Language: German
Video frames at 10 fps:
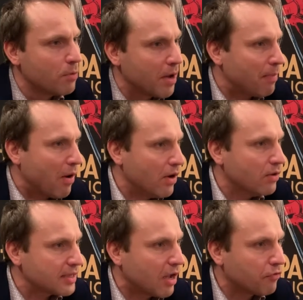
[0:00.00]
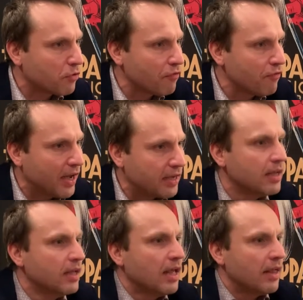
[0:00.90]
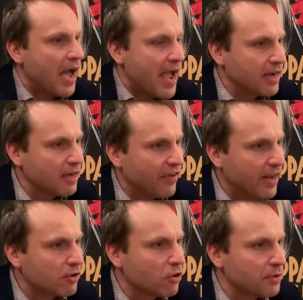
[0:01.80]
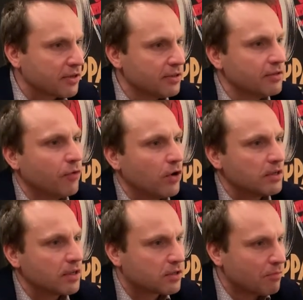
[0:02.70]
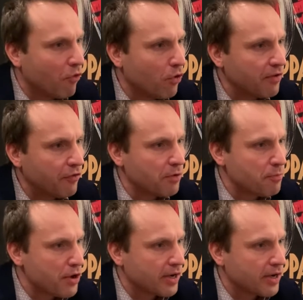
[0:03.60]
Hubert Bauer uns aufgerufen hat, eine eigene Wählergruppe gründen wollte, zum Wohle für